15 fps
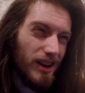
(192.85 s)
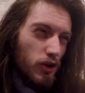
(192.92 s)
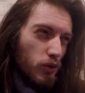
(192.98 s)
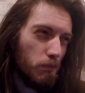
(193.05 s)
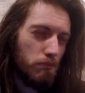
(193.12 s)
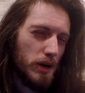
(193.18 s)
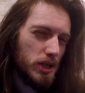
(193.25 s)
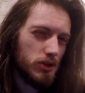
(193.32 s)

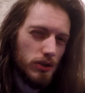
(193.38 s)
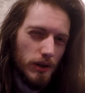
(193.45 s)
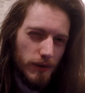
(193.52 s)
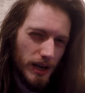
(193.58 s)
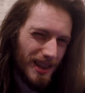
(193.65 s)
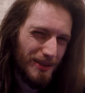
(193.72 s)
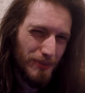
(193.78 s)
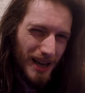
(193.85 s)
non penso di
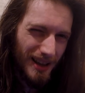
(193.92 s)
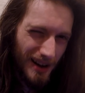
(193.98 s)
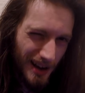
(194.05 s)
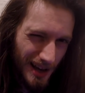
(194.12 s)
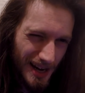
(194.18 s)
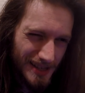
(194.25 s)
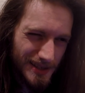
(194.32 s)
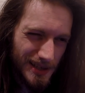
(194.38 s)
averti mai
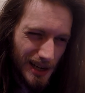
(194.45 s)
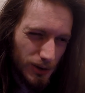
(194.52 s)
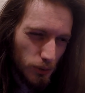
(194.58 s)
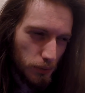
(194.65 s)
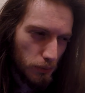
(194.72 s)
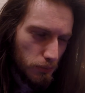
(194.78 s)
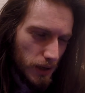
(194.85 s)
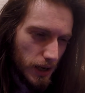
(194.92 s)
ringraziato
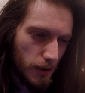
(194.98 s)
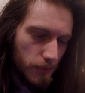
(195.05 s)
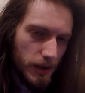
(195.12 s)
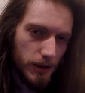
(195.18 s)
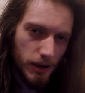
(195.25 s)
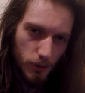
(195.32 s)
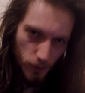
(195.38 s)
pubblicamente,